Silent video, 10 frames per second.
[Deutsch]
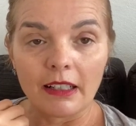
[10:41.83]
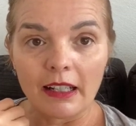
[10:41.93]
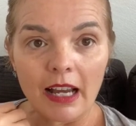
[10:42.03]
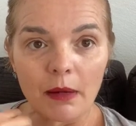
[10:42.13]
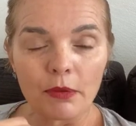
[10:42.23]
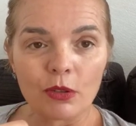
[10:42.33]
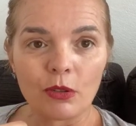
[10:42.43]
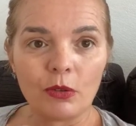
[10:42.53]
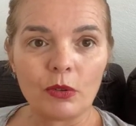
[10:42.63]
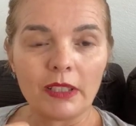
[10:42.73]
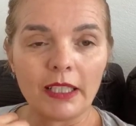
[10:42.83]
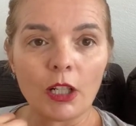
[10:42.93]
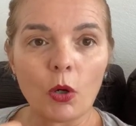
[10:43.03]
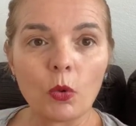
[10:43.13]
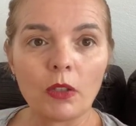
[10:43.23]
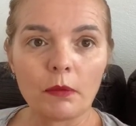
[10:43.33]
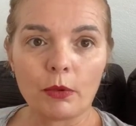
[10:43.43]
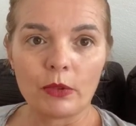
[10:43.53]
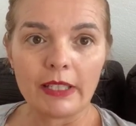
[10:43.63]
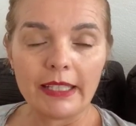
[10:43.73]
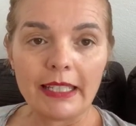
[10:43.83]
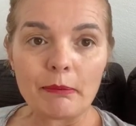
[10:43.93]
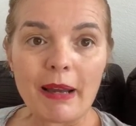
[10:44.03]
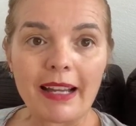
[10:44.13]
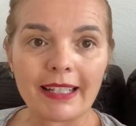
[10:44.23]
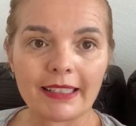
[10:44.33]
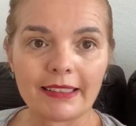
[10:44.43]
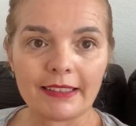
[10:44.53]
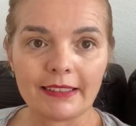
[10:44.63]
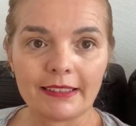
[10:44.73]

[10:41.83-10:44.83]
absolut in der hundertprozentigen Macht.